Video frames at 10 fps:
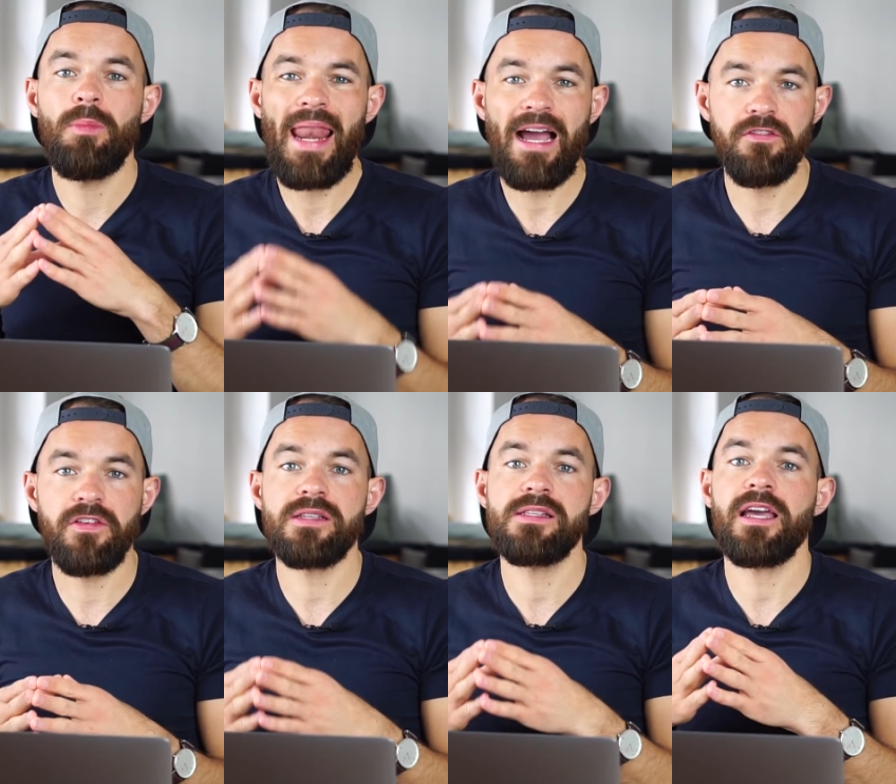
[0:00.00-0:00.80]
um
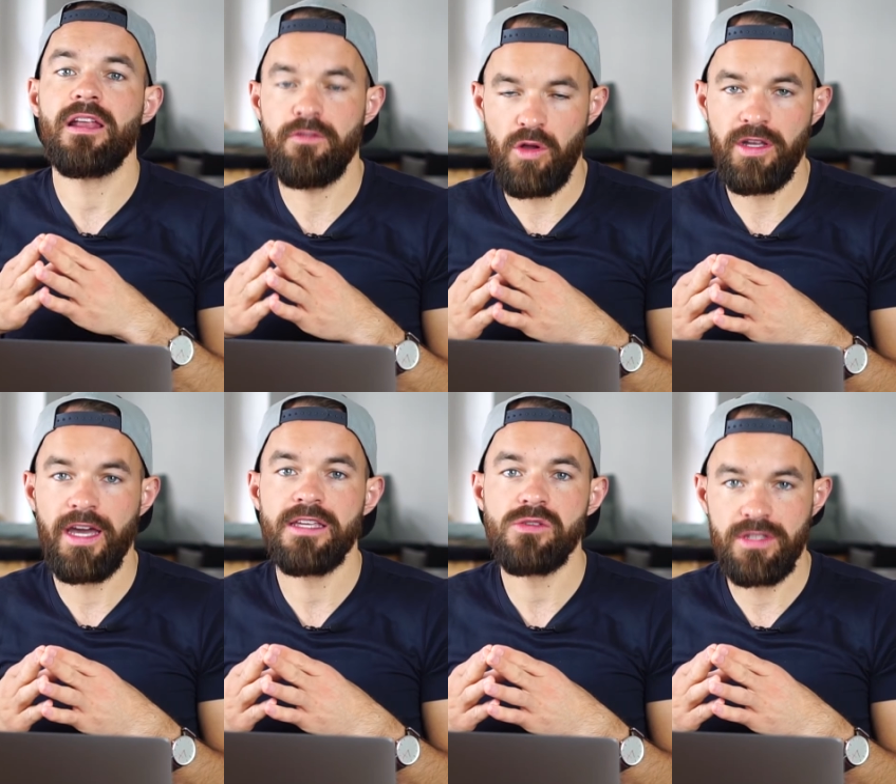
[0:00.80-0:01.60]
langfristig ein
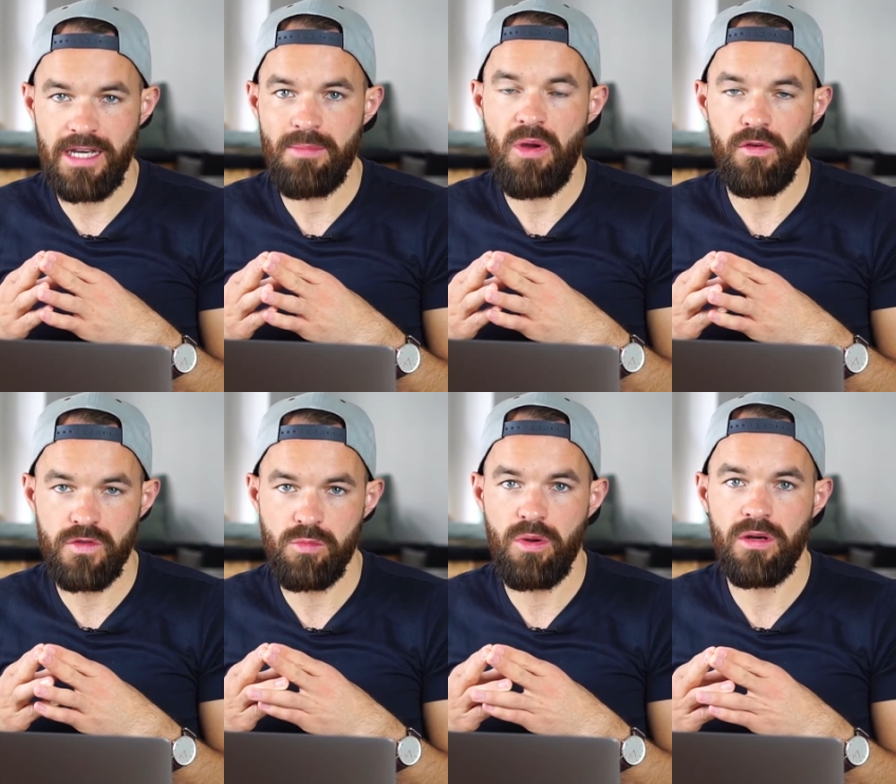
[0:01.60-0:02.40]
erfolgreiches Unternehmen
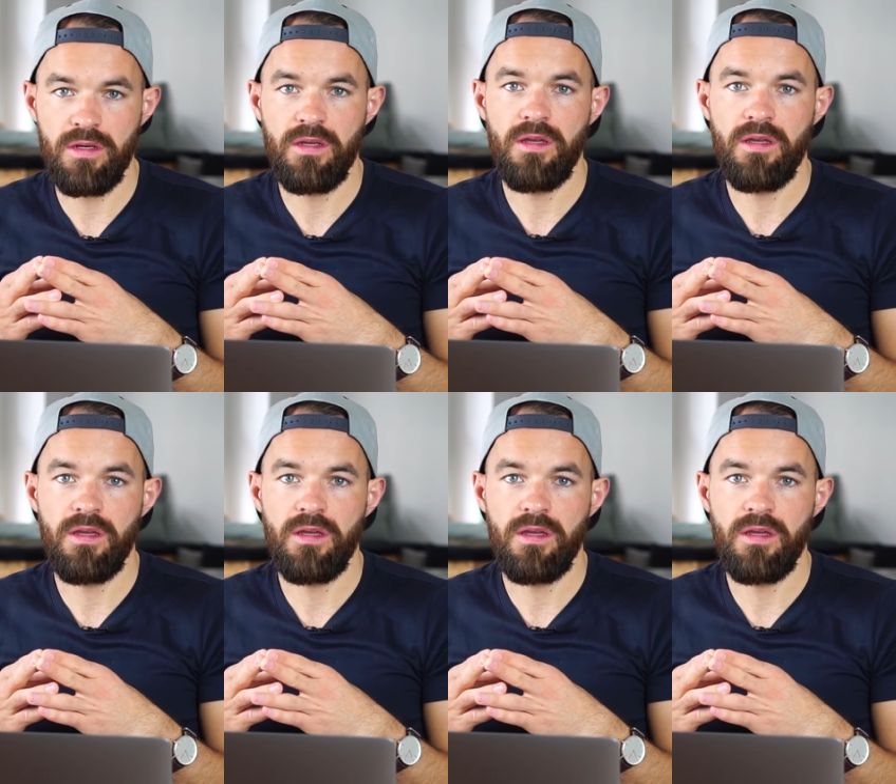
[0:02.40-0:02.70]
aufzubauen.